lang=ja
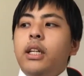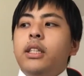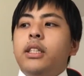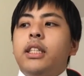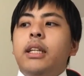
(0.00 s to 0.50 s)

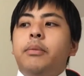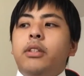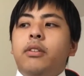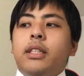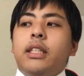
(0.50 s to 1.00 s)
好きなもの
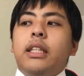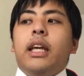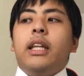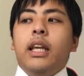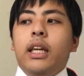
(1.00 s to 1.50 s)
は好きでい
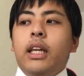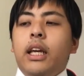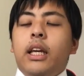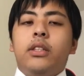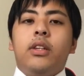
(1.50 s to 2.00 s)
ていい、
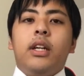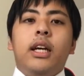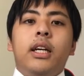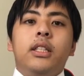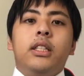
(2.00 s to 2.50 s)
えそれ
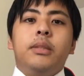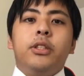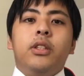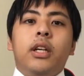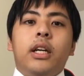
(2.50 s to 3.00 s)
が自分
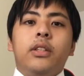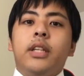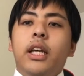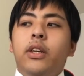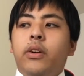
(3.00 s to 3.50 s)
の中の
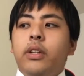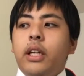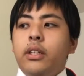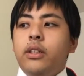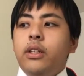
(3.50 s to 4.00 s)
最強にな
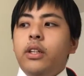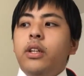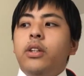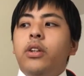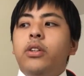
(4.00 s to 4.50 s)
る
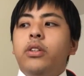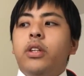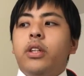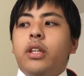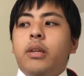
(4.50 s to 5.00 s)
という
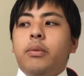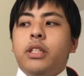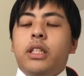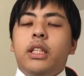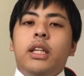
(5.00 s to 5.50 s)
気持ち
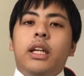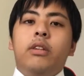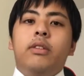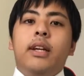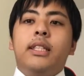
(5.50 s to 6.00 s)
になれる
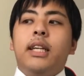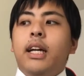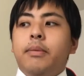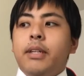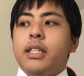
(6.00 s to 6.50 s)
フレーズがあ
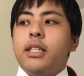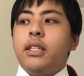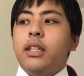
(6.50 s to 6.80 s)
ります。